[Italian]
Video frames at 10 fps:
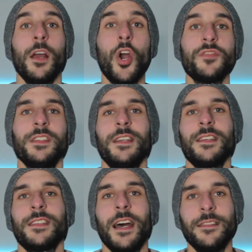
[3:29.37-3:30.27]
Cosa
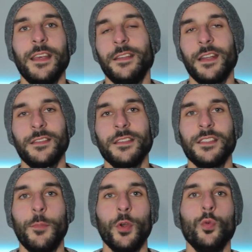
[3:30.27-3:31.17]
interessante, interessante
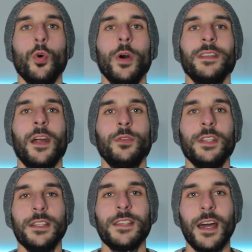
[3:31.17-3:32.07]
se poi uno andrà a
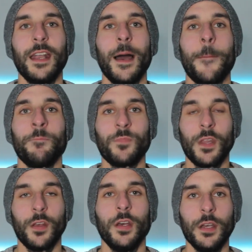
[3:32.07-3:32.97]
utilizzarla
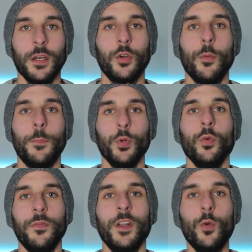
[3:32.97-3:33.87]
eh, con
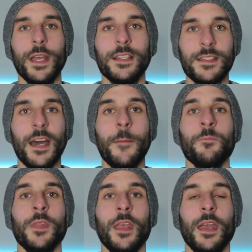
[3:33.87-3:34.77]
più frequenza,
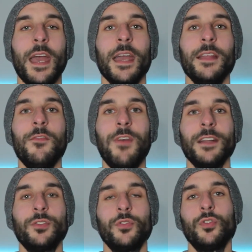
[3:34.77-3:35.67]
è il
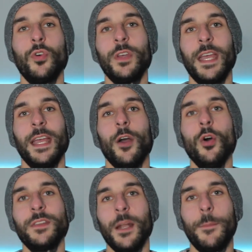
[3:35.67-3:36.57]
fatto che
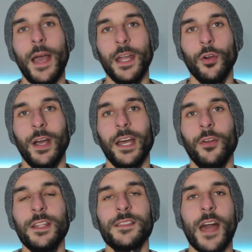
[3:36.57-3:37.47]
oltre al piano a
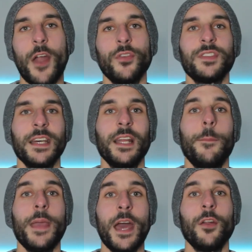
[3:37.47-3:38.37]
canone zero esiste anche il
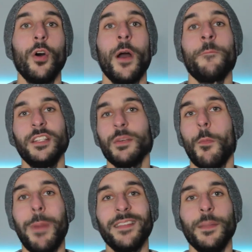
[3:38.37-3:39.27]
piano
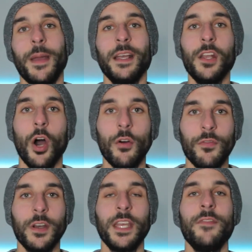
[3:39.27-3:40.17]
diciamo Buddy Bank
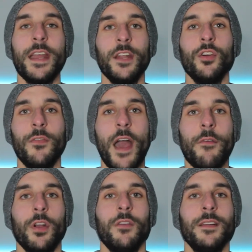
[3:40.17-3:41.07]
Love che viene
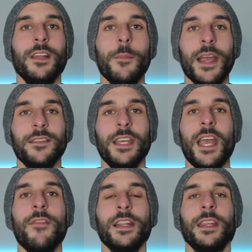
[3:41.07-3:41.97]
9,90€ al mese
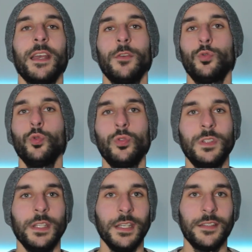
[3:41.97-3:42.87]
e avete
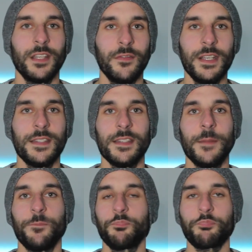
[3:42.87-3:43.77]
tutti i
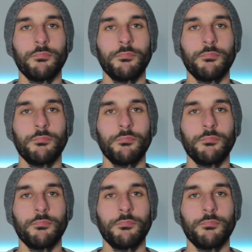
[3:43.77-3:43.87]
servizi